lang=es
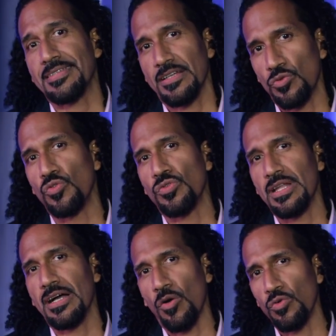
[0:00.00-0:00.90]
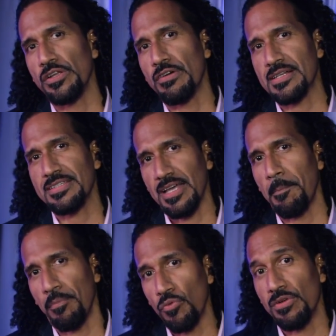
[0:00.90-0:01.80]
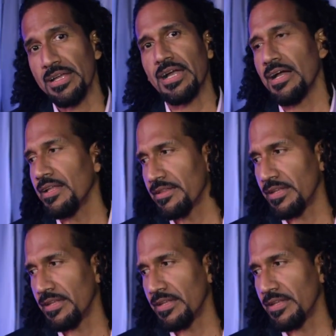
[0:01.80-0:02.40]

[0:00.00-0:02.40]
segunda universidad pública